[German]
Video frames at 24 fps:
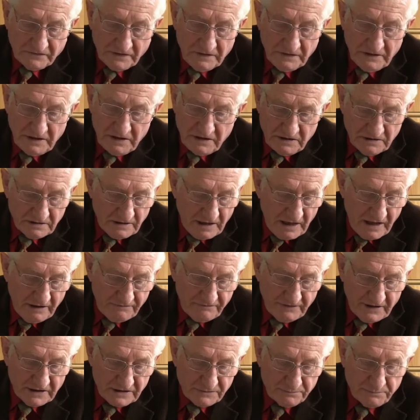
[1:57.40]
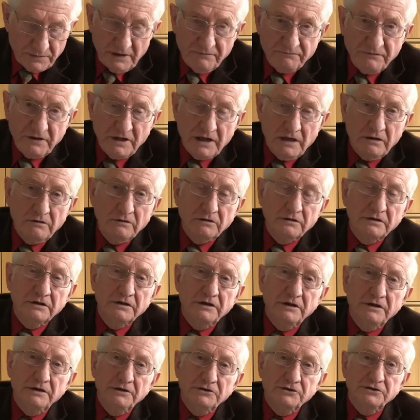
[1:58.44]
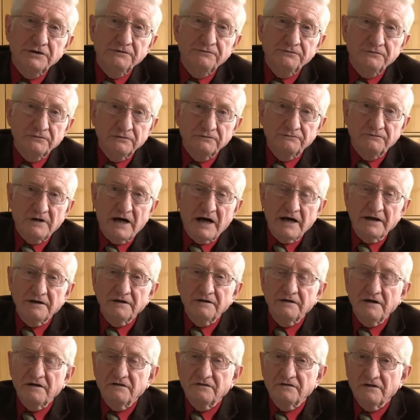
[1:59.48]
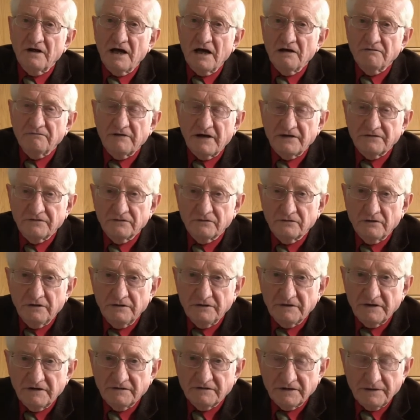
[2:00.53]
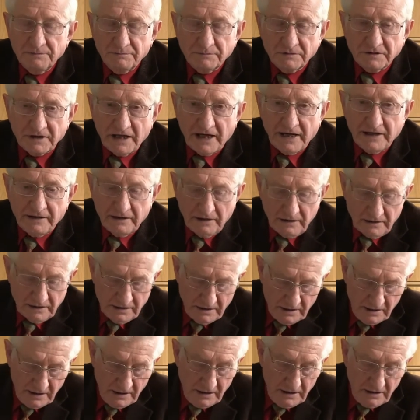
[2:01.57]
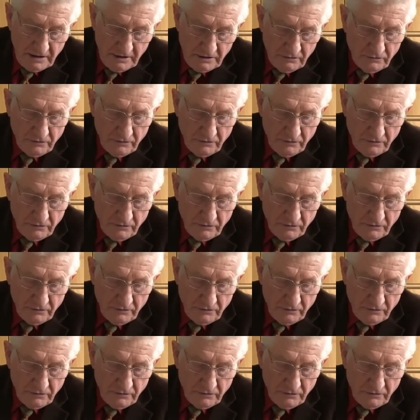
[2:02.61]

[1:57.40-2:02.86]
sind nicht nachweisbar, wie auch die Stiftung Warentest nachweisen konnte. Es gibt keine äh,